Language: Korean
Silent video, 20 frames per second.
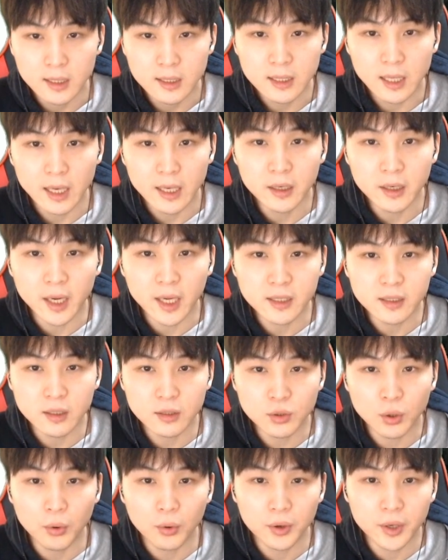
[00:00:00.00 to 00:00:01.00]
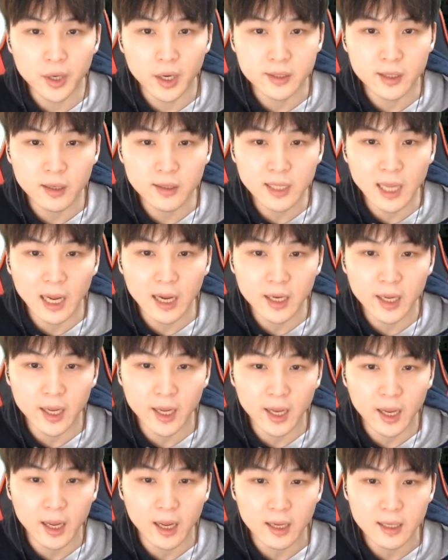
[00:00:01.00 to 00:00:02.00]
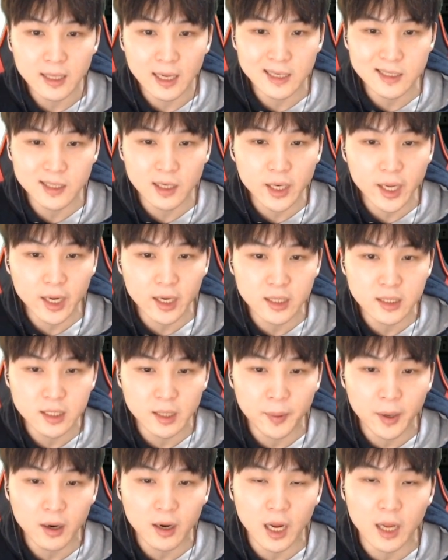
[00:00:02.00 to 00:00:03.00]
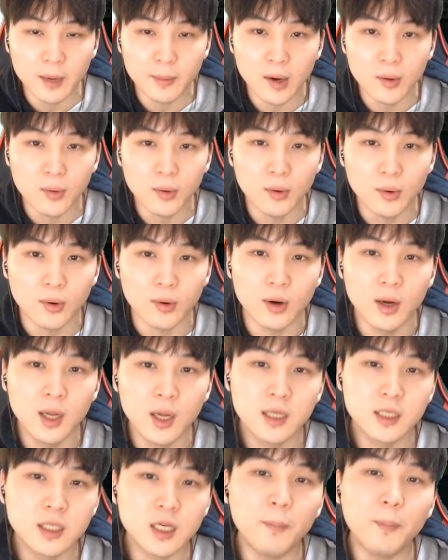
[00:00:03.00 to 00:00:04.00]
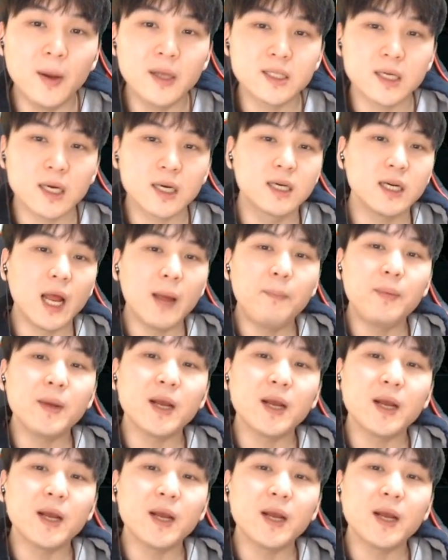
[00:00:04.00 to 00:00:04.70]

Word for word: 자 이렇게 해서 총 6단계 5개를 이제 평가해 봤고 첫 번째 그래픽